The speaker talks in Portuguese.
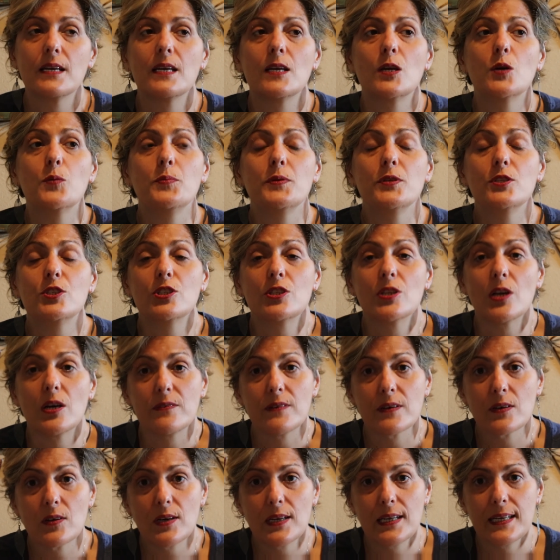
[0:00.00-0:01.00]
Eu pedi
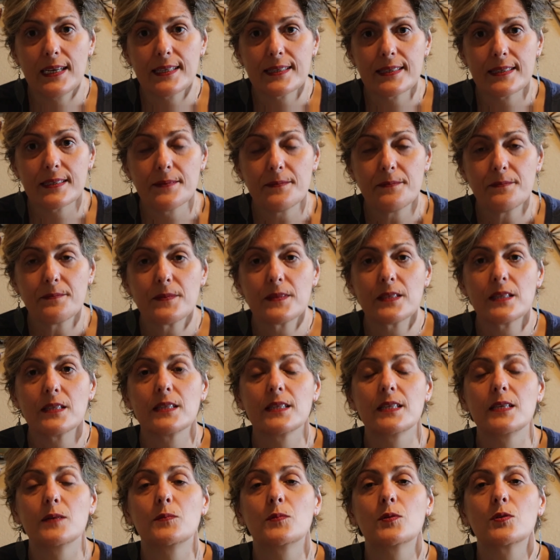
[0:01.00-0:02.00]
nova coleta,
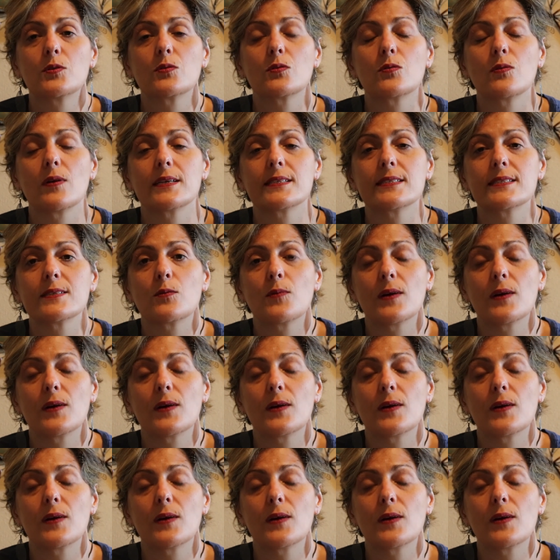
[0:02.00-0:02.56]
demorou quase